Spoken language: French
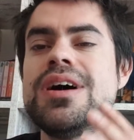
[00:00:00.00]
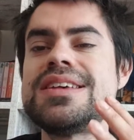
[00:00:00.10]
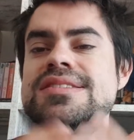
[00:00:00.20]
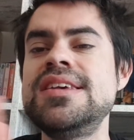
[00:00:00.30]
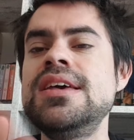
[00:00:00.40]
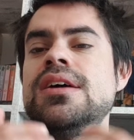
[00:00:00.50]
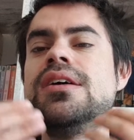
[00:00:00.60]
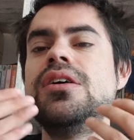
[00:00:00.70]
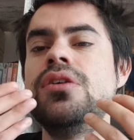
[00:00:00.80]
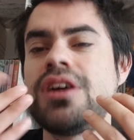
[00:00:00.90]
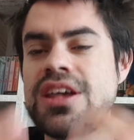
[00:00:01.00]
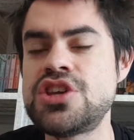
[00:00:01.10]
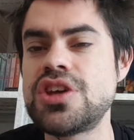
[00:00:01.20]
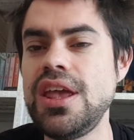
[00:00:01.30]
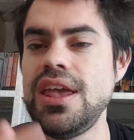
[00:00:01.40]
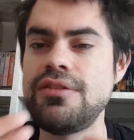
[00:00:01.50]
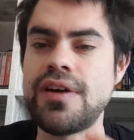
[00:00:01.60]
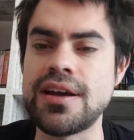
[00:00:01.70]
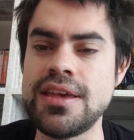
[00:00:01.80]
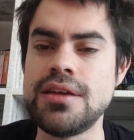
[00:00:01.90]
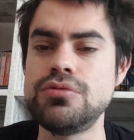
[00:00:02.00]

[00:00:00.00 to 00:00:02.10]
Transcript: assez euh, riches et variées.